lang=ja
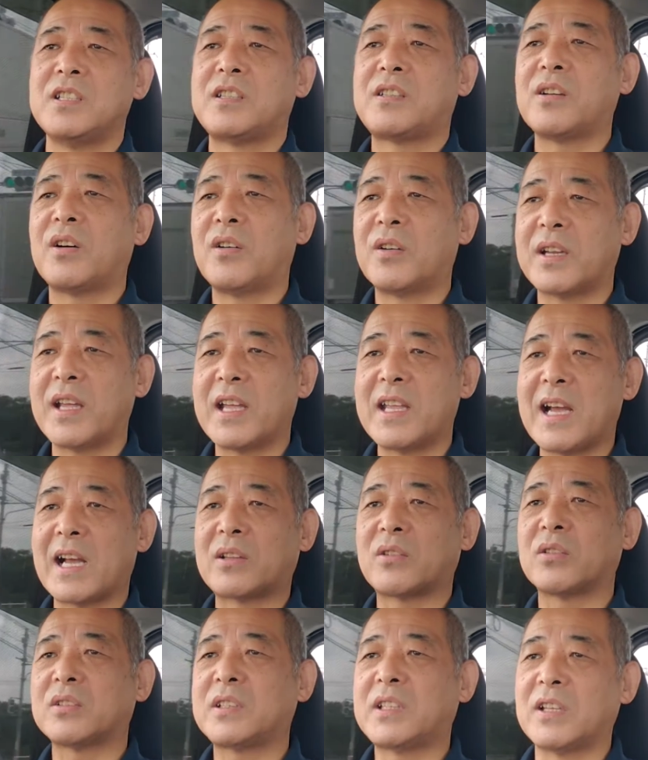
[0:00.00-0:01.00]
人をね
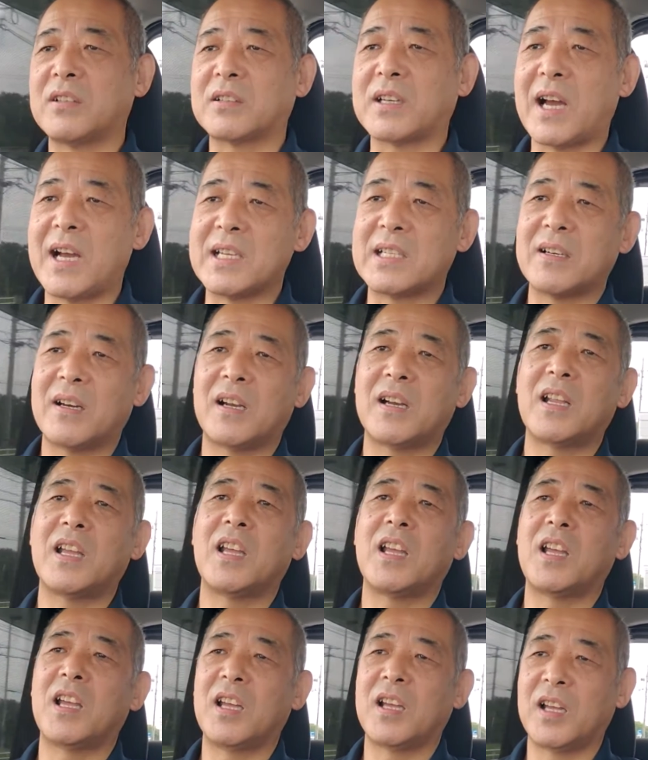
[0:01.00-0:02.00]
雇ってる会社は
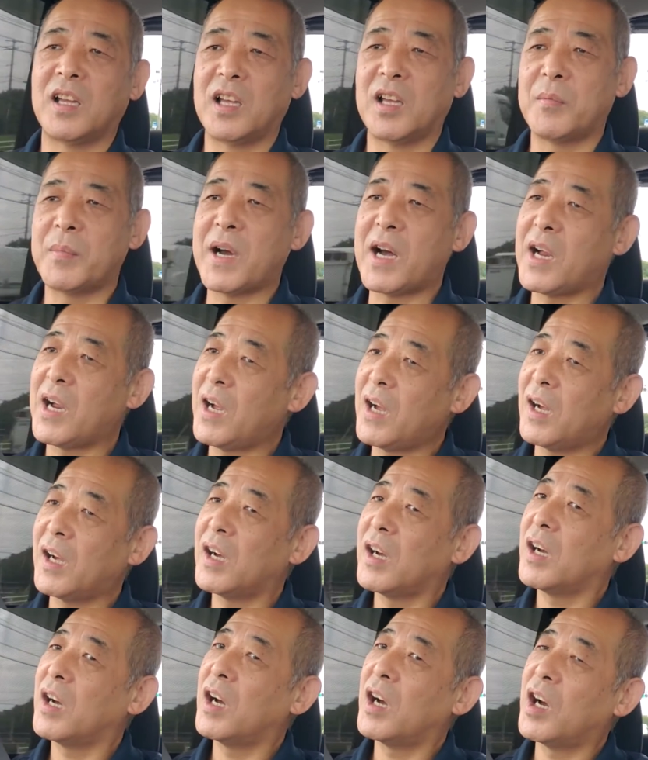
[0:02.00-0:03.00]
ねまあ